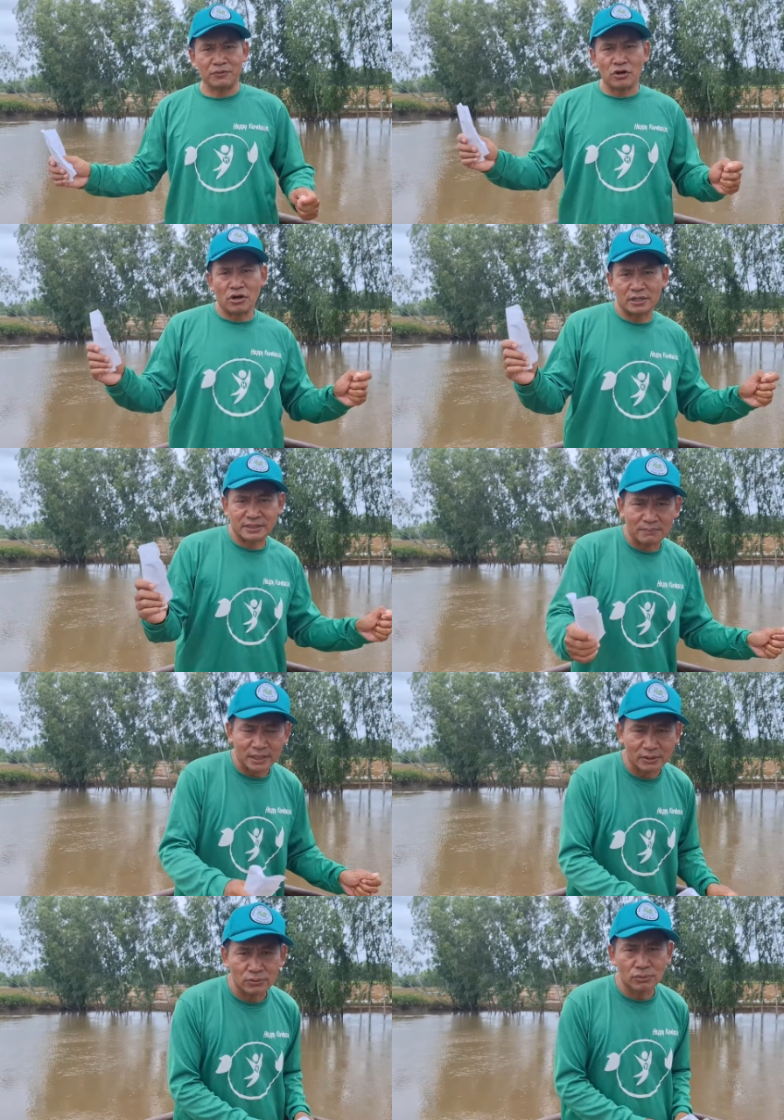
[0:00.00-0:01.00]
ก็สำ
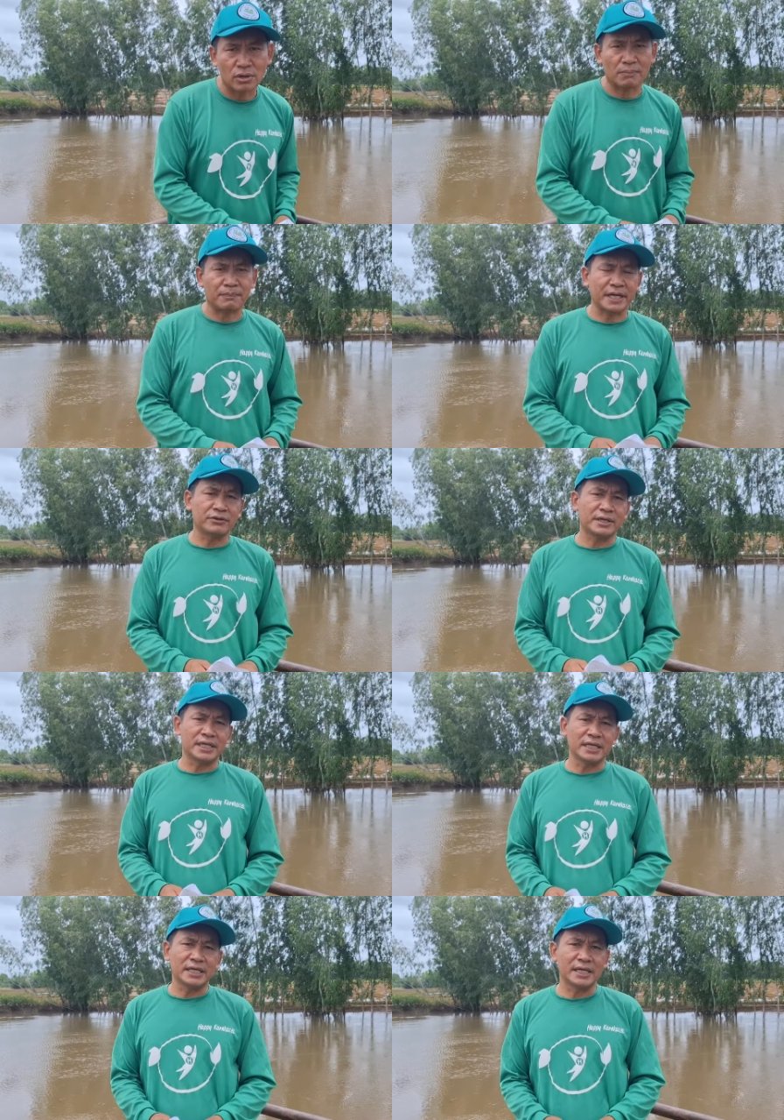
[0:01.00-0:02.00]
เร็จรุ่่วงไปด้วย
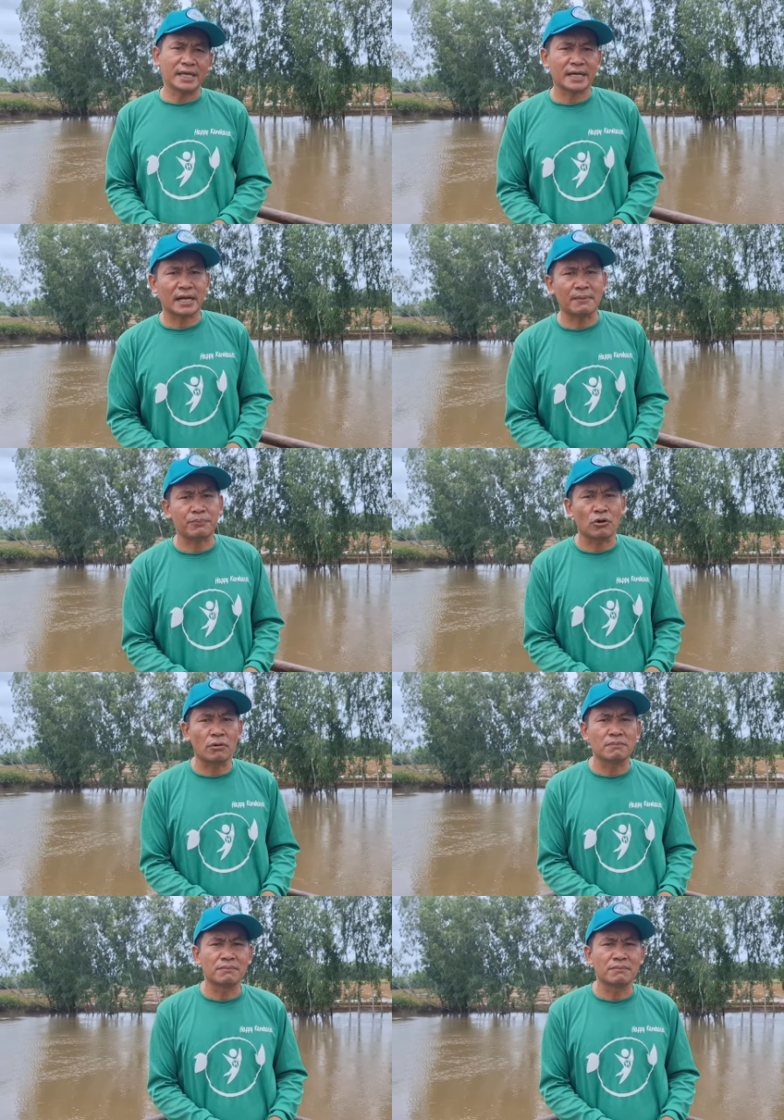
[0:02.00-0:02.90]
ดีนะครับ ผม